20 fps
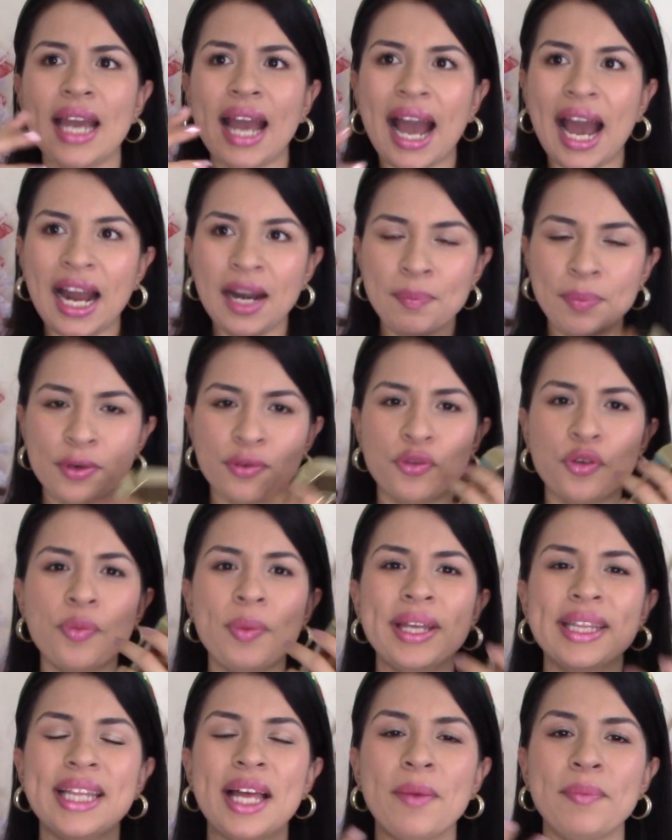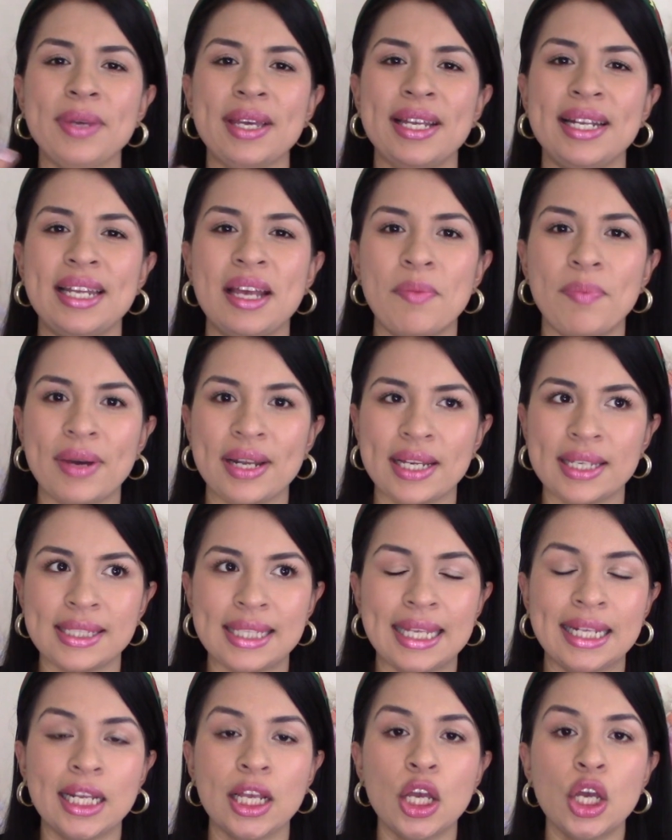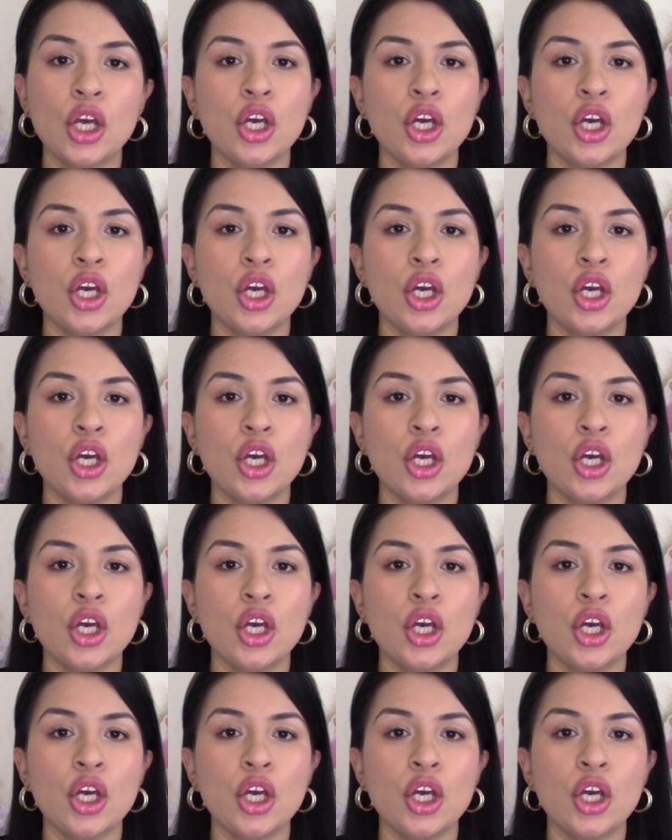Al perfume también le aparecen